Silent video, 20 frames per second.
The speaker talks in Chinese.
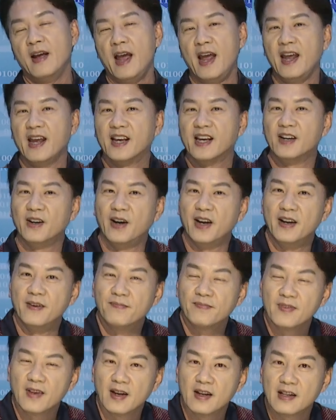哎，各位
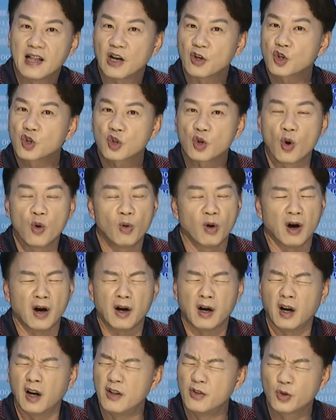他送我
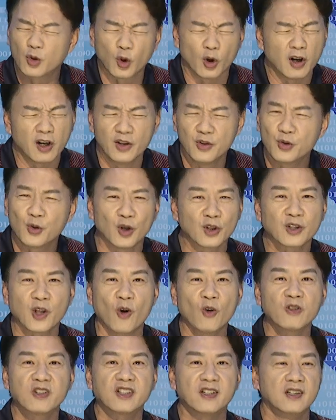很多很多
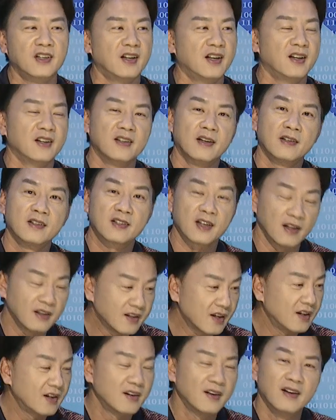东西呢，
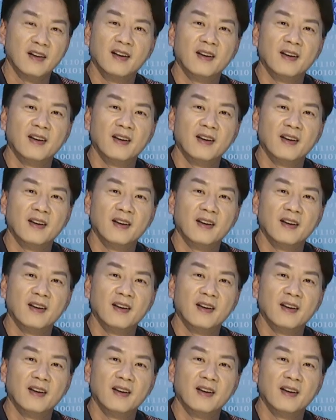真的，